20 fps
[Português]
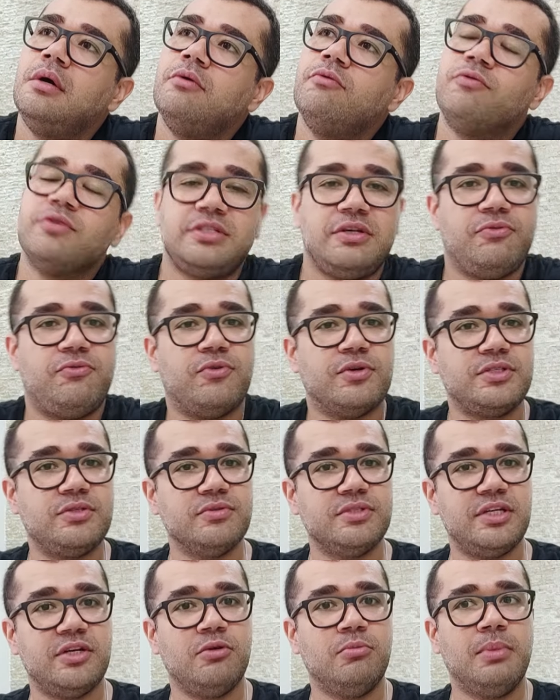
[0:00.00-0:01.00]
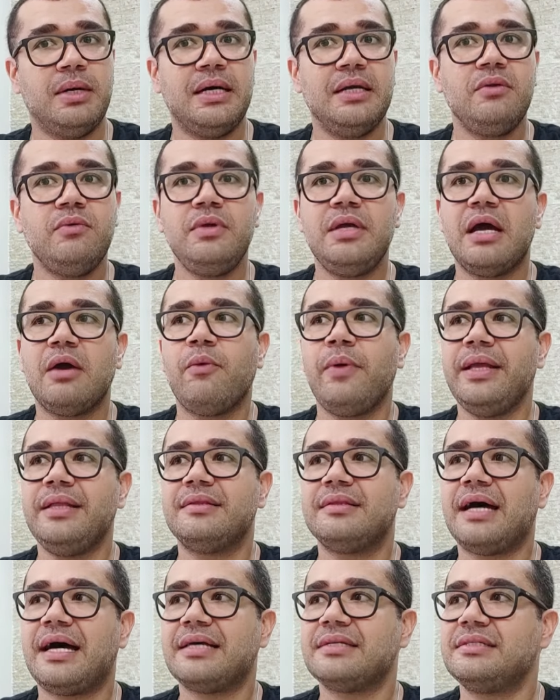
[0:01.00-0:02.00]
você fosse um ser humano e
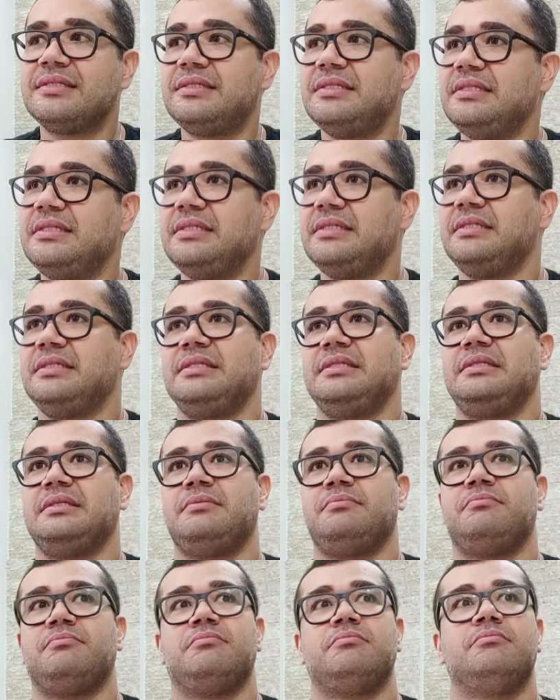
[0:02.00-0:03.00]
aguentasse.